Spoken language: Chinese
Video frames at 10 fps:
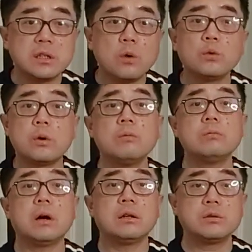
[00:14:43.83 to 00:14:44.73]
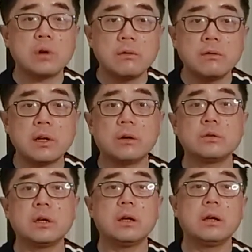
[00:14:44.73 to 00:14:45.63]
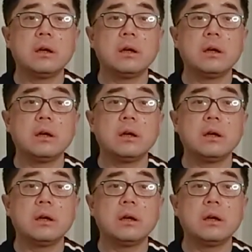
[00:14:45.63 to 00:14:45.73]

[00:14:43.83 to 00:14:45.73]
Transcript: 沟通啊，相互了解，